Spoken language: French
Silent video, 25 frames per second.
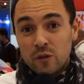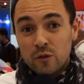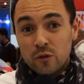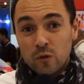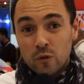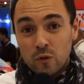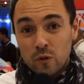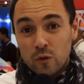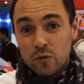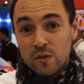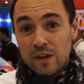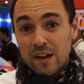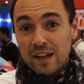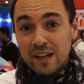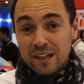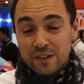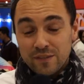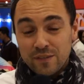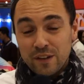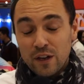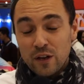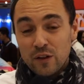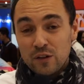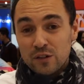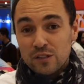Donc, on va
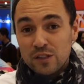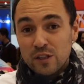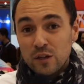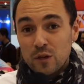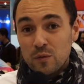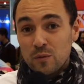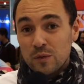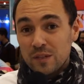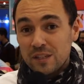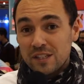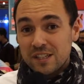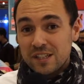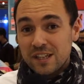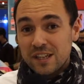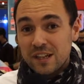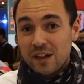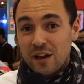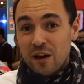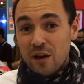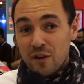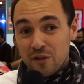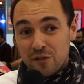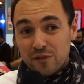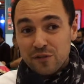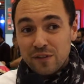référencer le métier
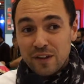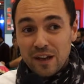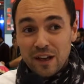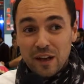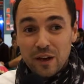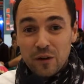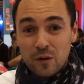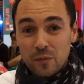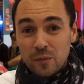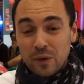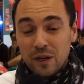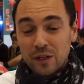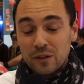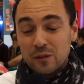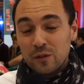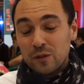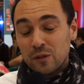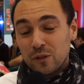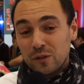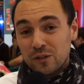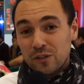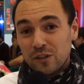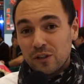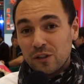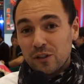enfin auprès de
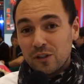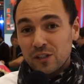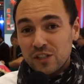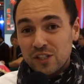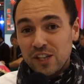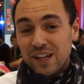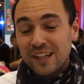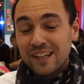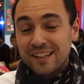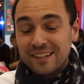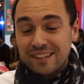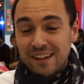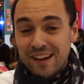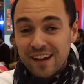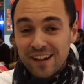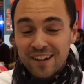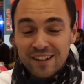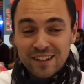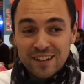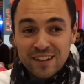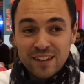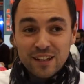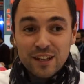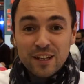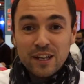notre cher État
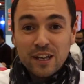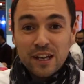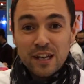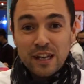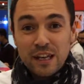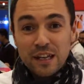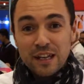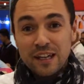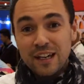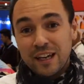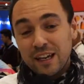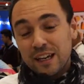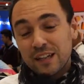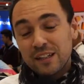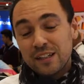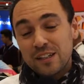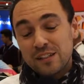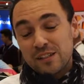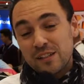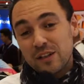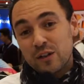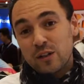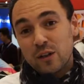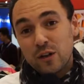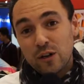et créer
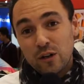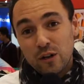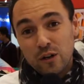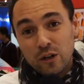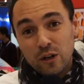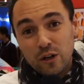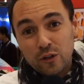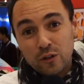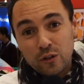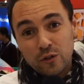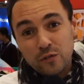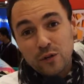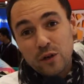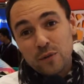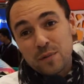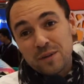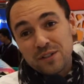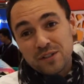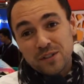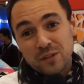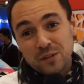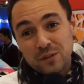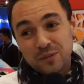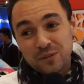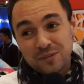des écoles euh, de
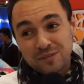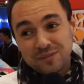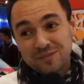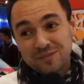formation.